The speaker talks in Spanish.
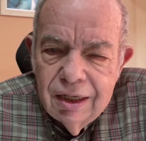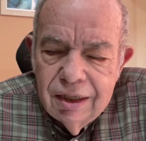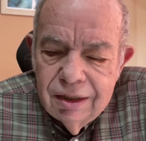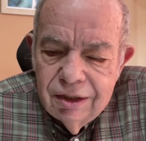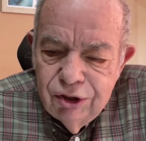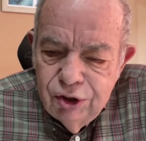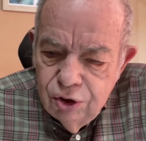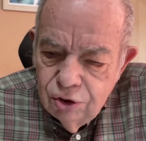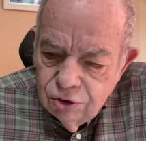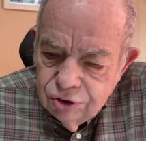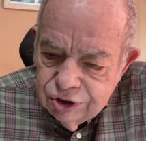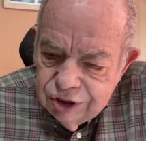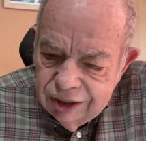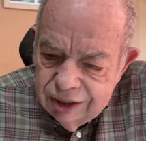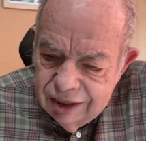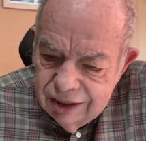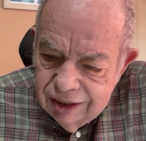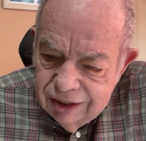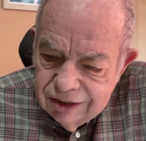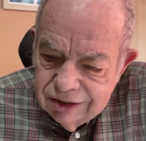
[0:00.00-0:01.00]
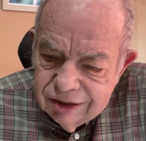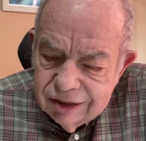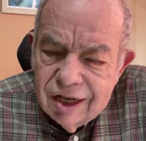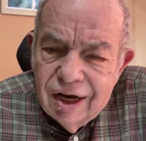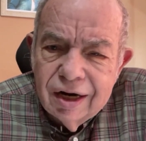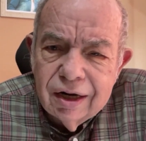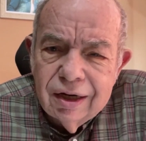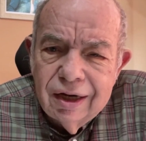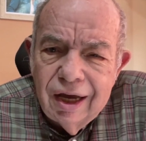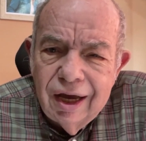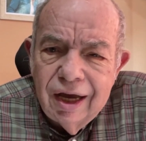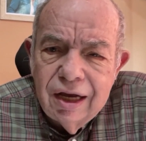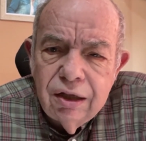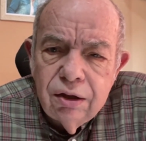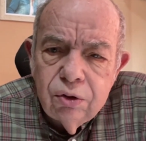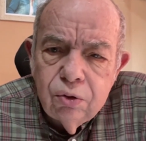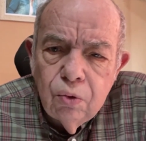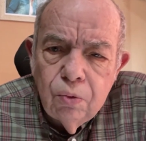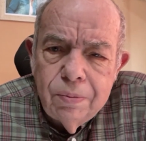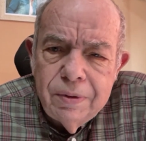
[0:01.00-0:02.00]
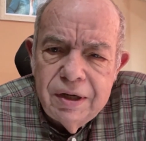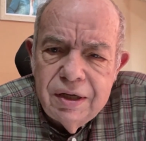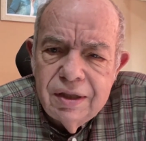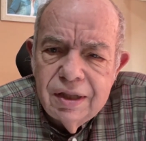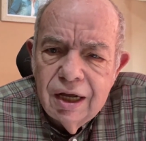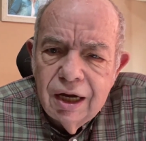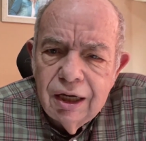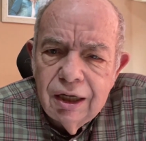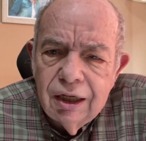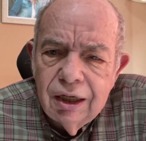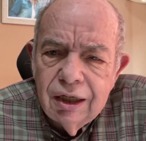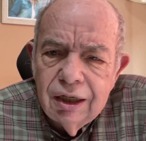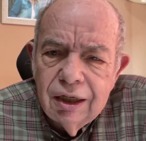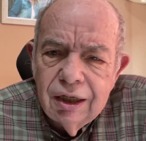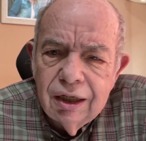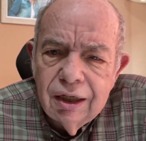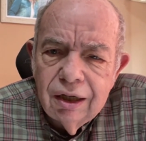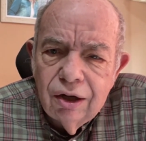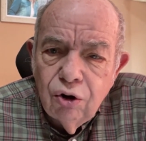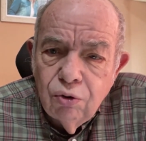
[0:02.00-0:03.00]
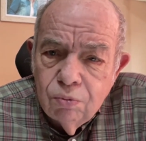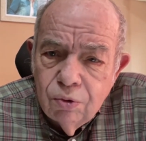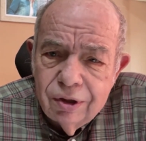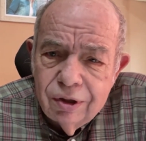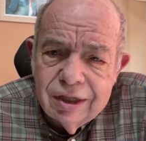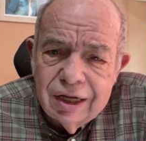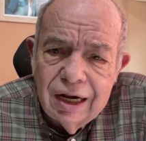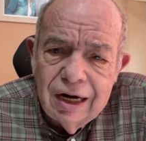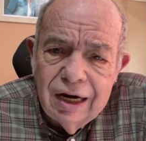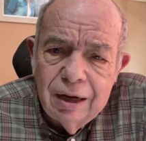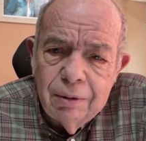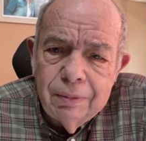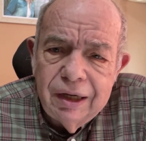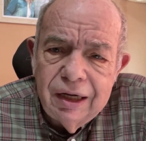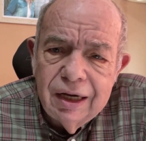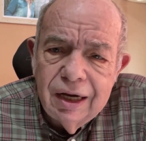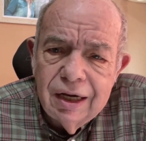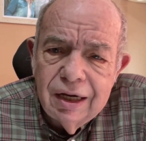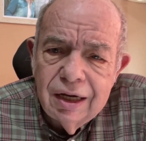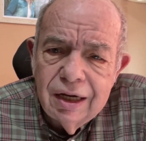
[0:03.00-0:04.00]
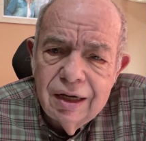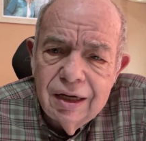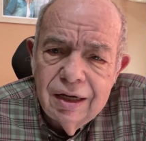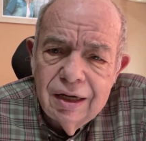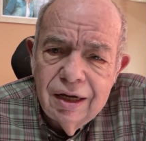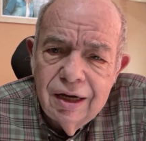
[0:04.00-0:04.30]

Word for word: Dios quiere estar en tu vida como está en la mía